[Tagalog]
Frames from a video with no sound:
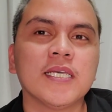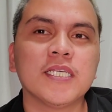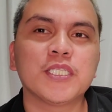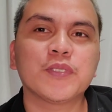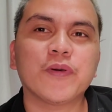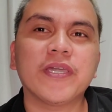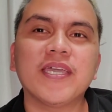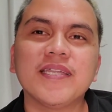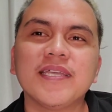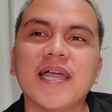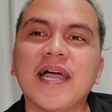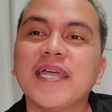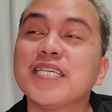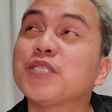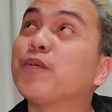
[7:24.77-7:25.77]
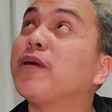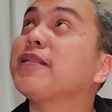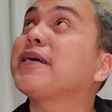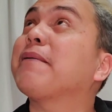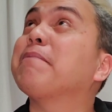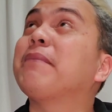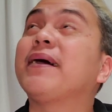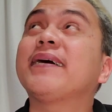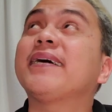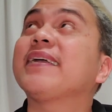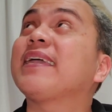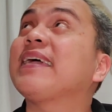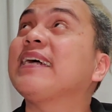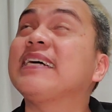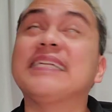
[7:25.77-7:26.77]
So, ayan guys, welcome back
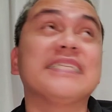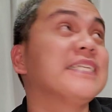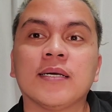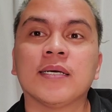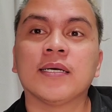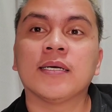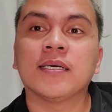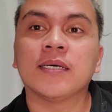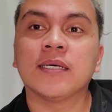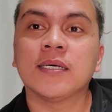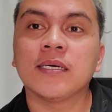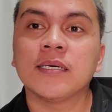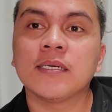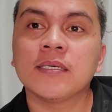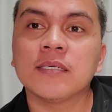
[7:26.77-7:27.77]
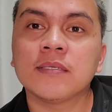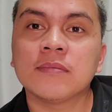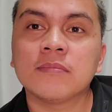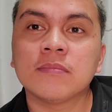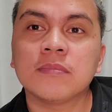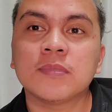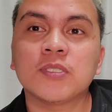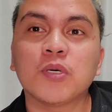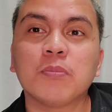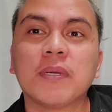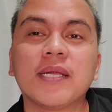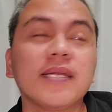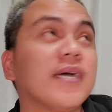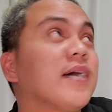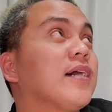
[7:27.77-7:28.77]
again.
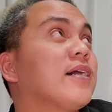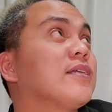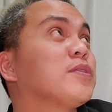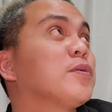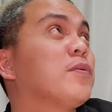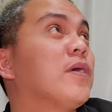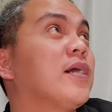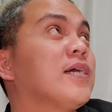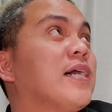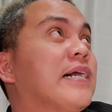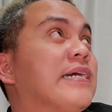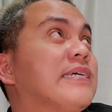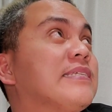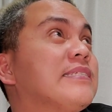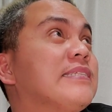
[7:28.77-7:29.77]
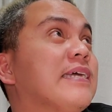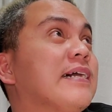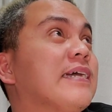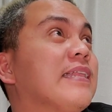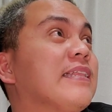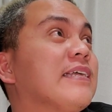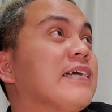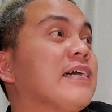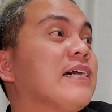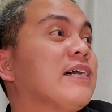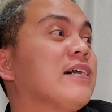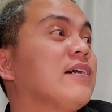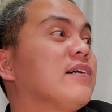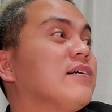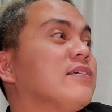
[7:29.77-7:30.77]
Sobrang nakakatuwa guys dahil
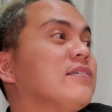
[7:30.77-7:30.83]
nga